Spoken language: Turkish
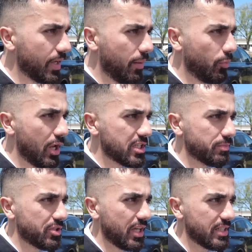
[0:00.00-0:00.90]

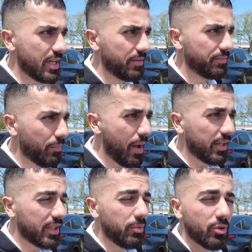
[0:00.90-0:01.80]
ambulansmış neyse.
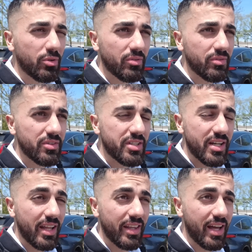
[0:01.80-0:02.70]
Belki bir gün
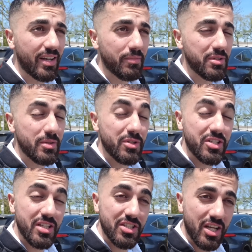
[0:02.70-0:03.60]
sirenler bizim
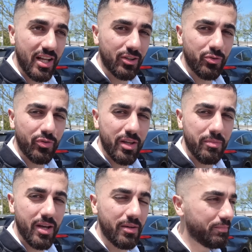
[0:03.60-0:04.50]
için de çalar küfür etmeyelim.